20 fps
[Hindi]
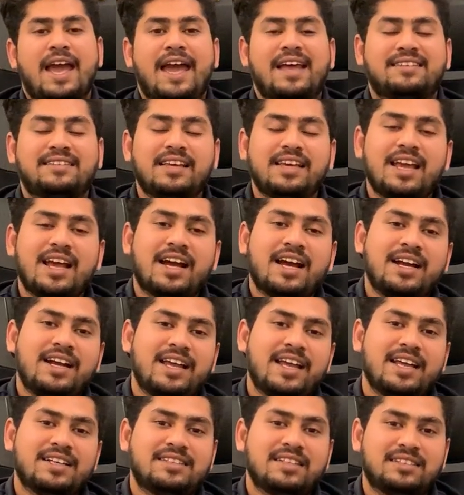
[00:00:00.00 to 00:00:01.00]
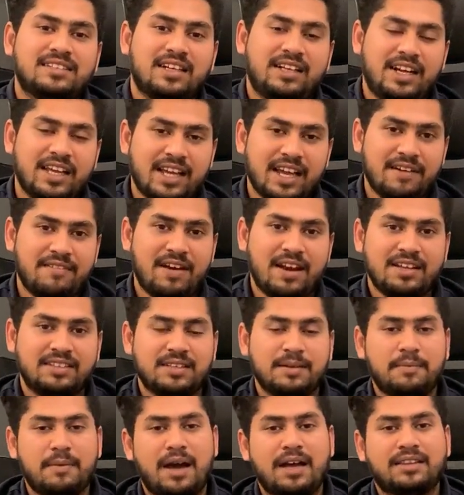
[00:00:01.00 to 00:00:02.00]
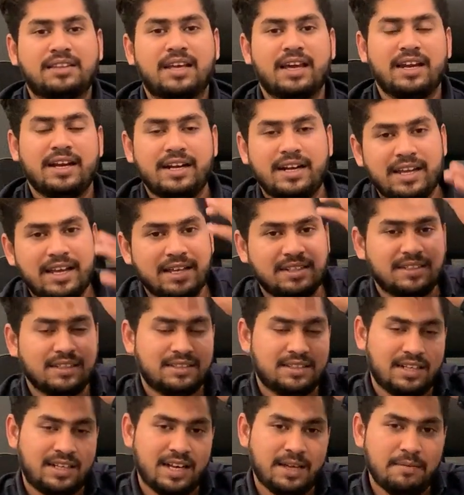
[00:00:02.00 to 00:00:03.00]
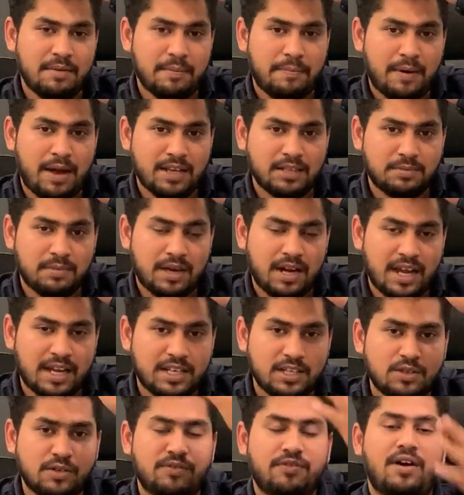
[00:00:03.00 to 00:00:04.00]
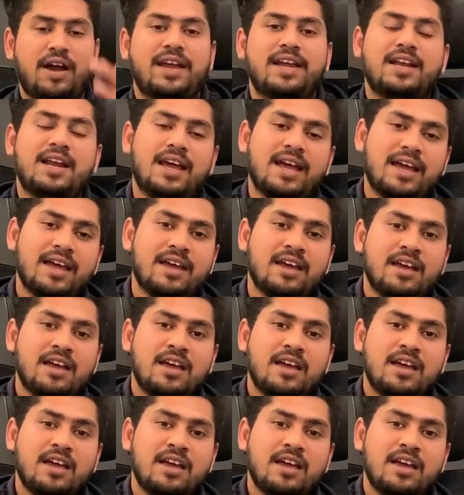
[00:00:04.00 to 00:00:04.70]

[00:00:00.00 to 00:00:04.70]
ऐसे ही अगर डीएचए सिटी के हवाले से बात करें डीएचए सिटी में पांच मरला की जो फाइल है